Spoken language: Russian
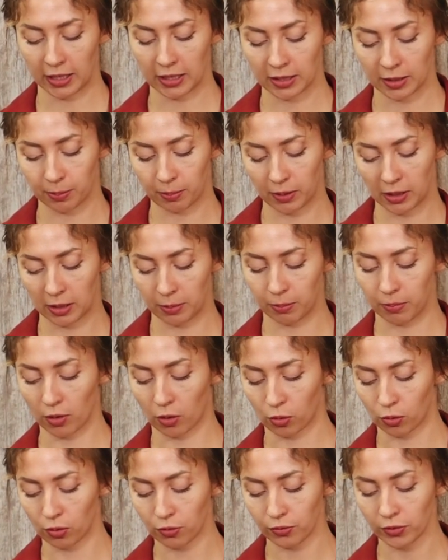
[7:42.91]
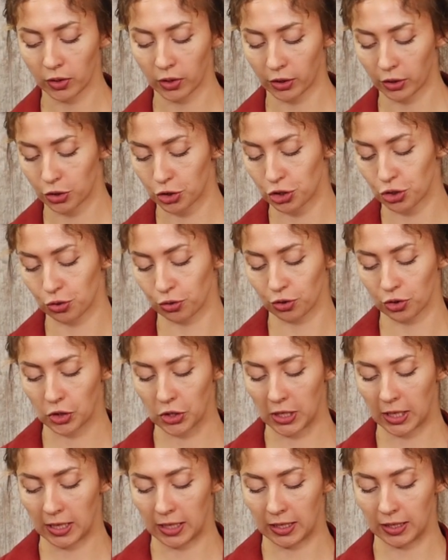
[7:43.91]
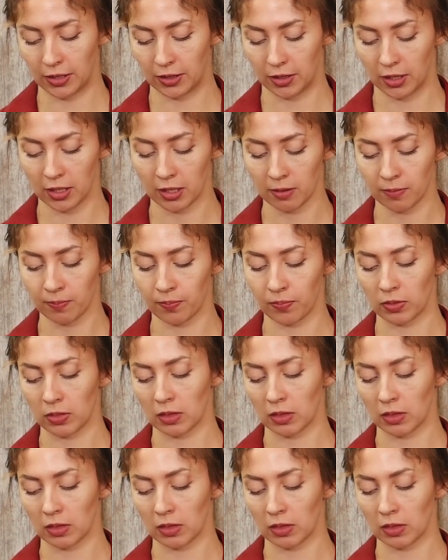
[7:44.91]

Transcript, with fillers: Это были бы ровные, четкие линии,